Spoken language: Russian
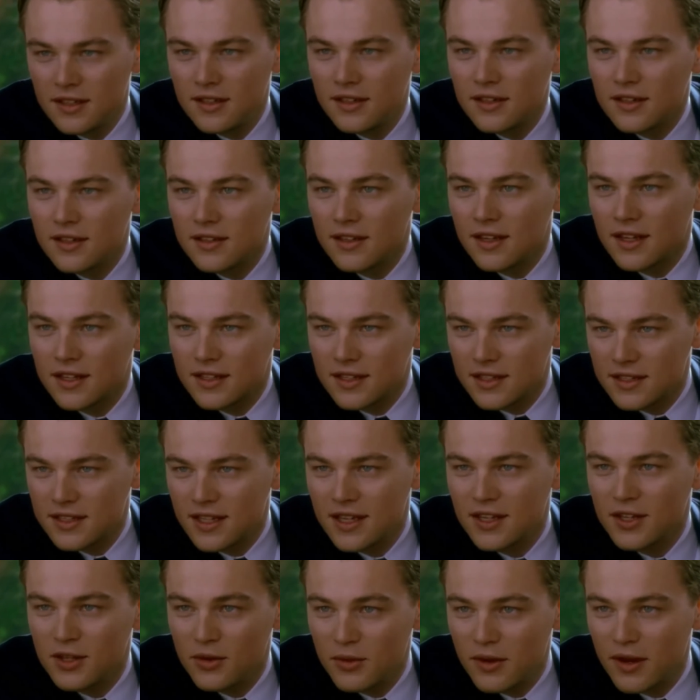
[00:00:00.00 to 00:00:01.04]
и
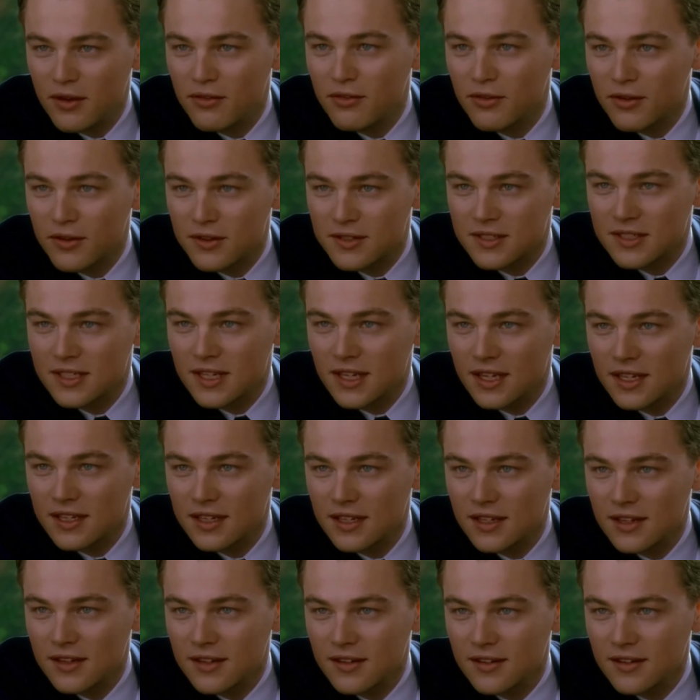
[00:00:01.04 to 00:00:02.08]
пригласить вас на ужин в ресторан.